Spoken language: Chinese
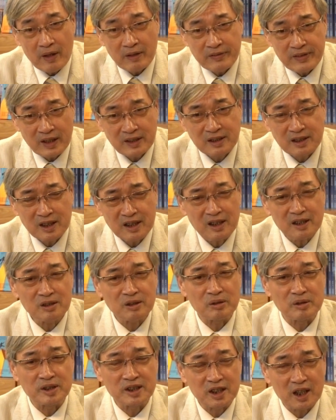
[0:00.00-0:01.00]
那这
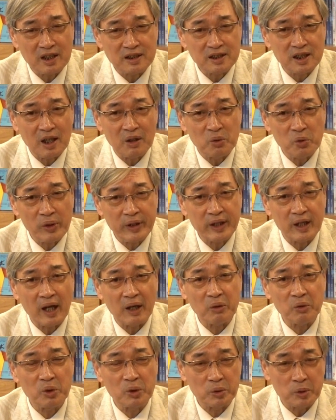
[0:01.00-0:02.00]
种现象未来
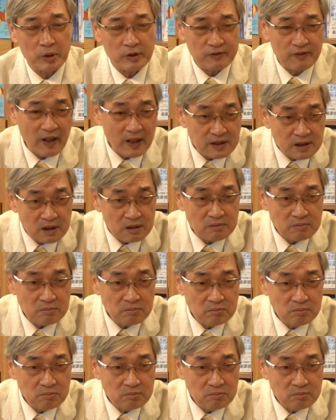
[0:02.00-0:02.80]
会不会发生？